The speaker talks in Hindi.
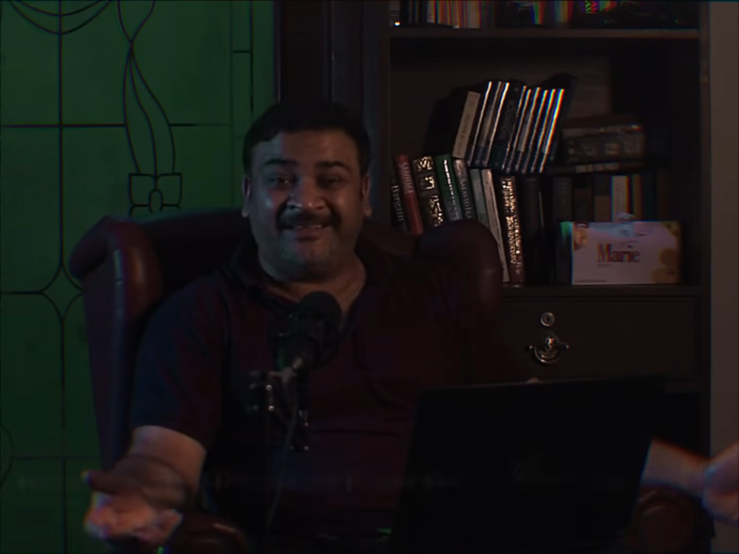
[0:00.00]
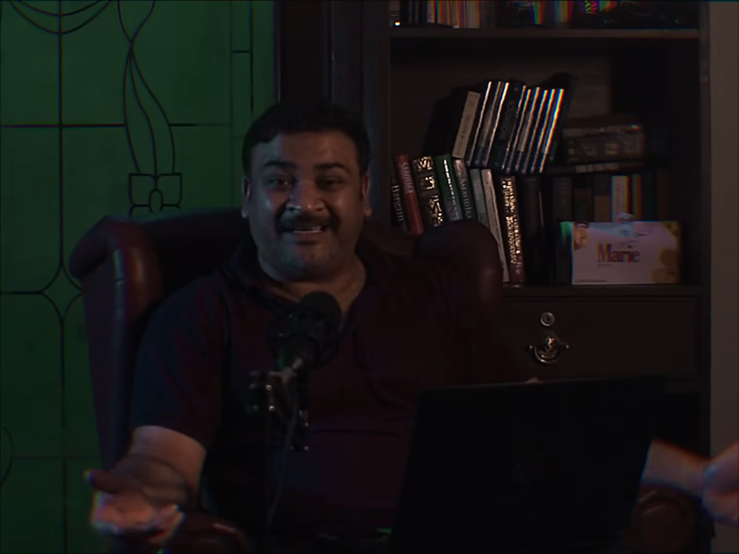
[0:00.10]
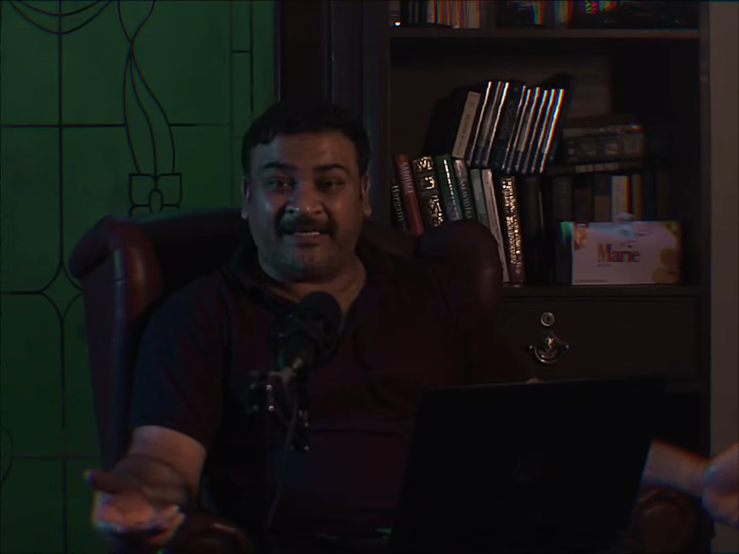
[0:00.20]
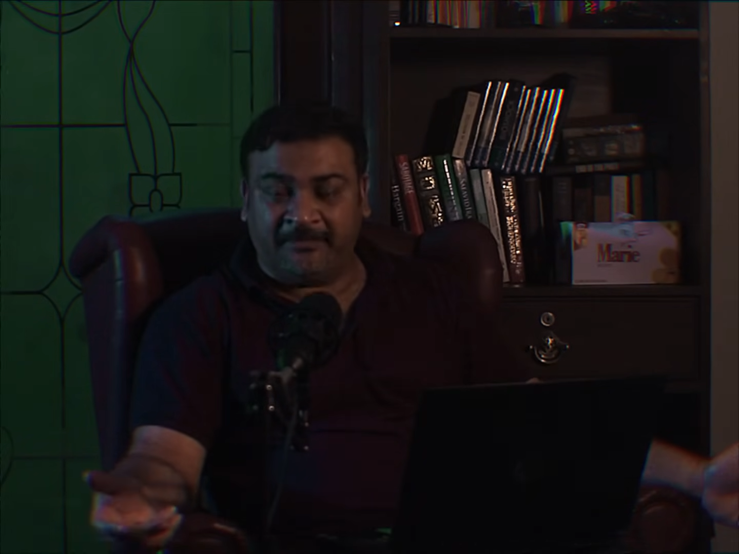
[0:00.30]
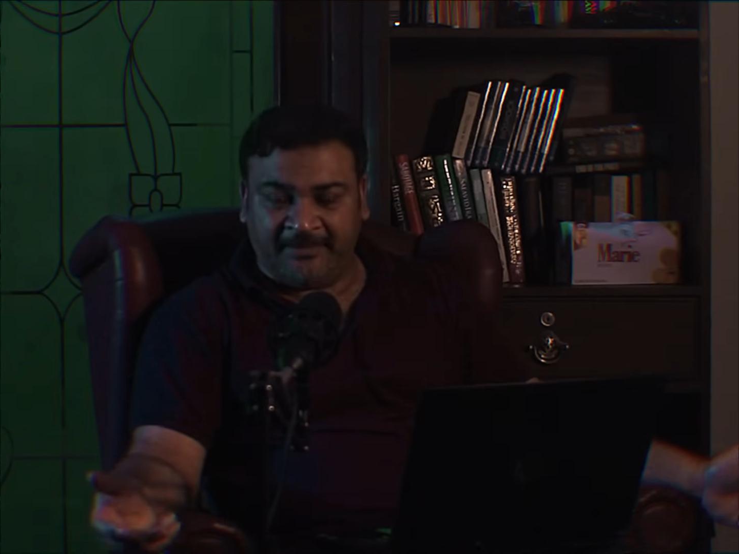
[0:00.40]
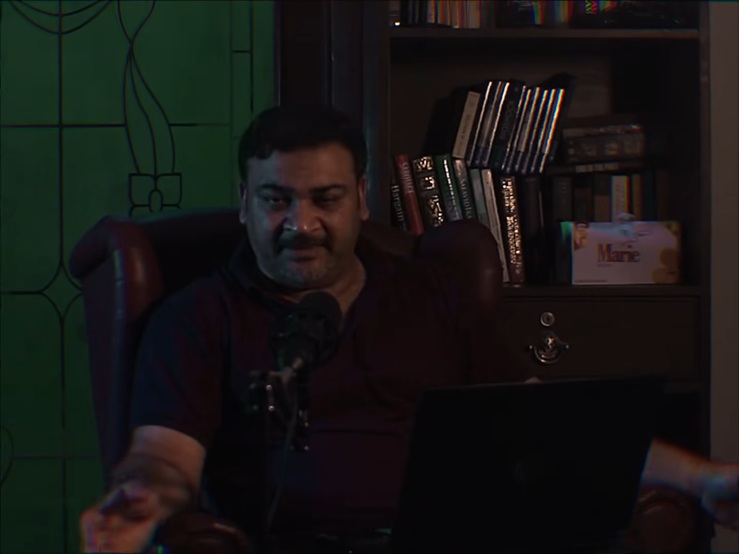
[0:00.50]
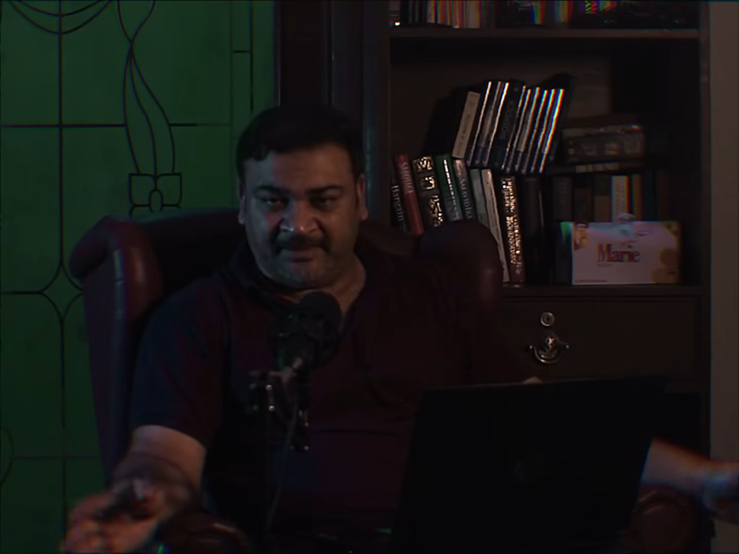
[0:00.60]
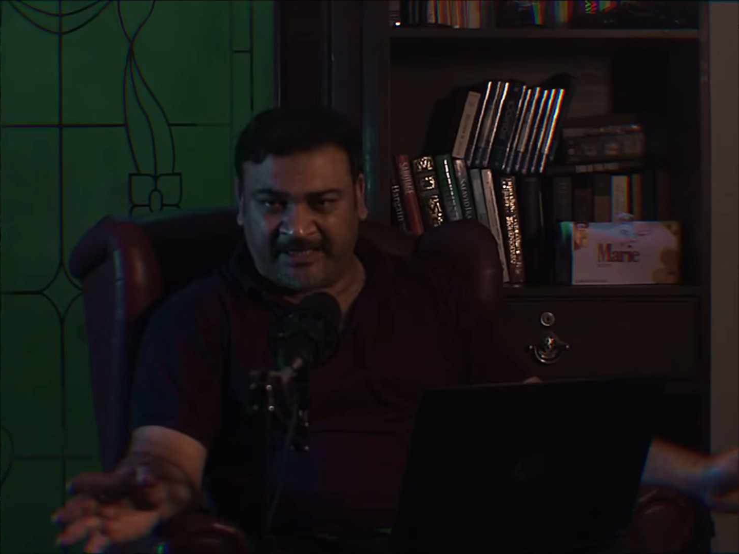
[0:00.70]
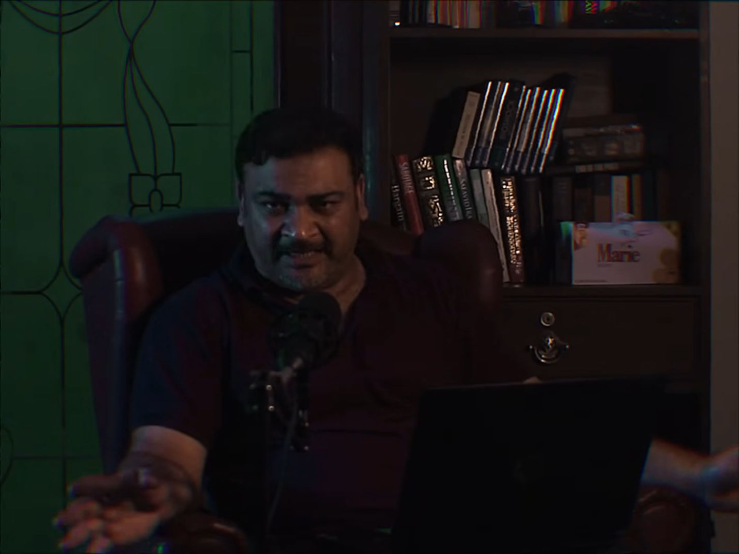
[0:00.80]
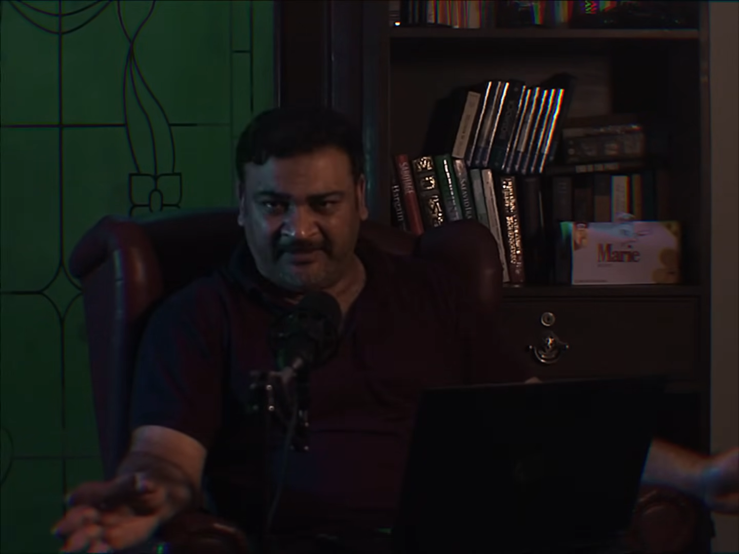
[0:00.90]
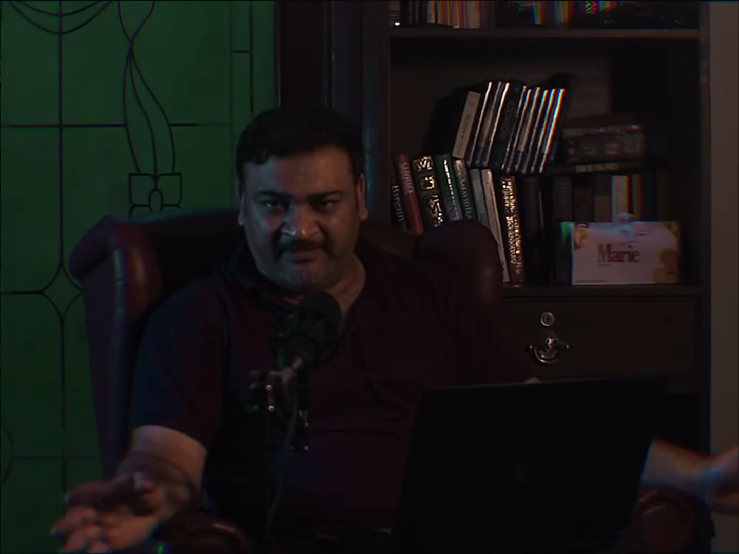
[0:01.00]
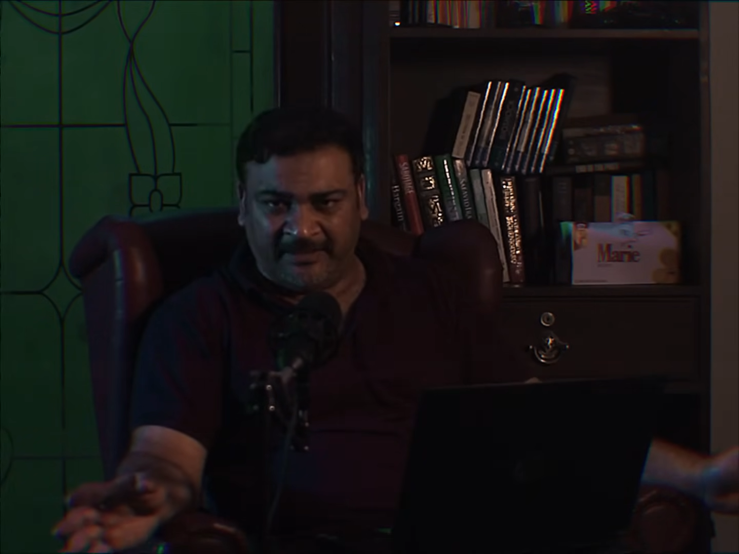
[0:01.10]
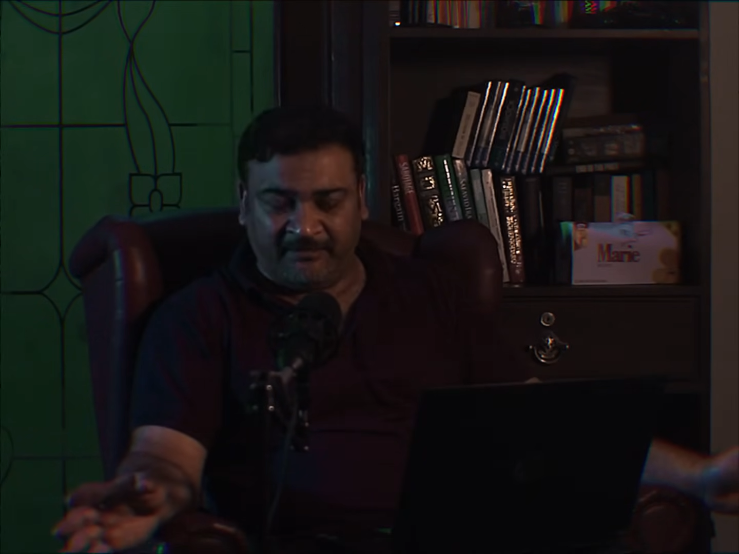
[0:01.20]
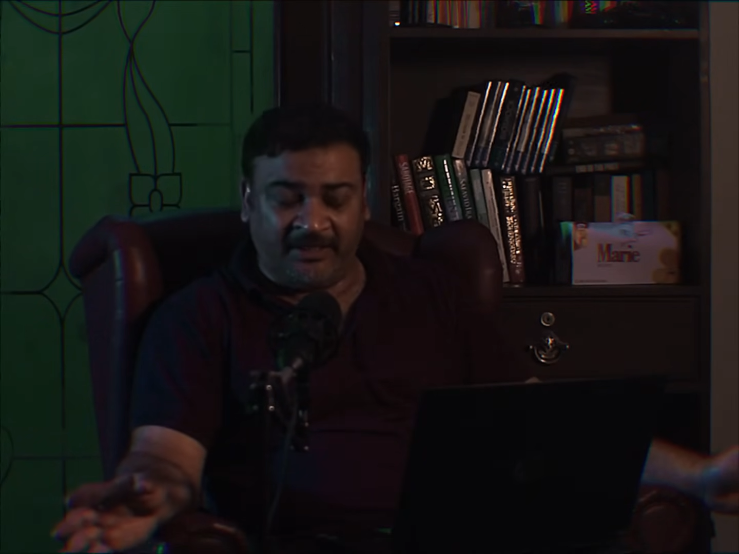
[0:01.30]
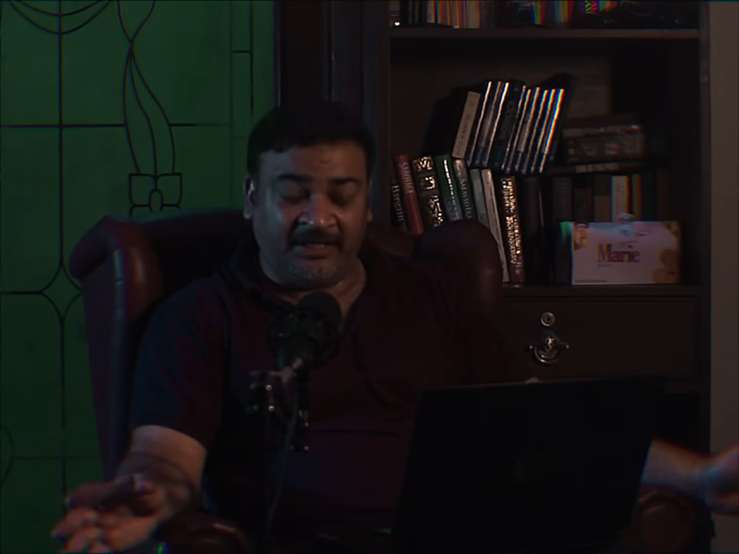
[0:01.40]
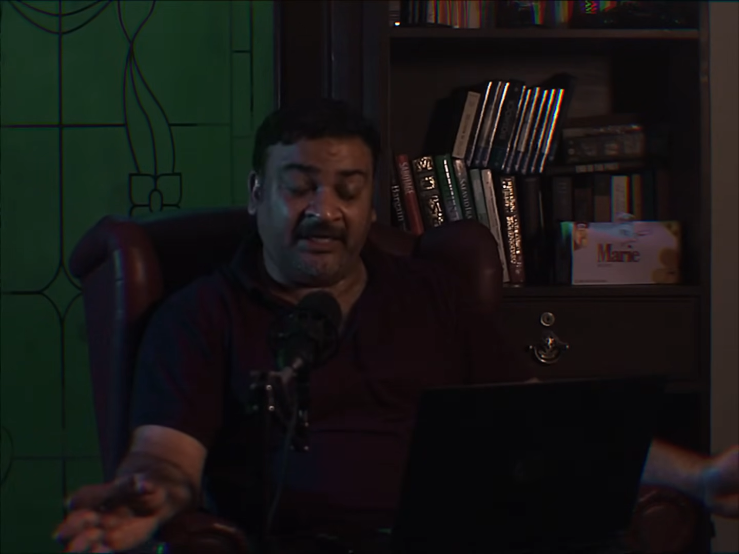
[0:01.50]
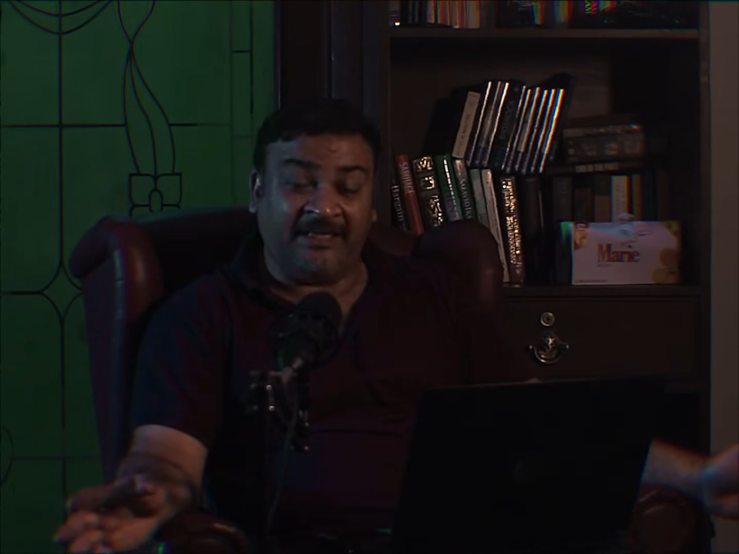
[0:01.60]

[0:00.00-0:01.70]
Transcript: तकरीबन सारी फैमिली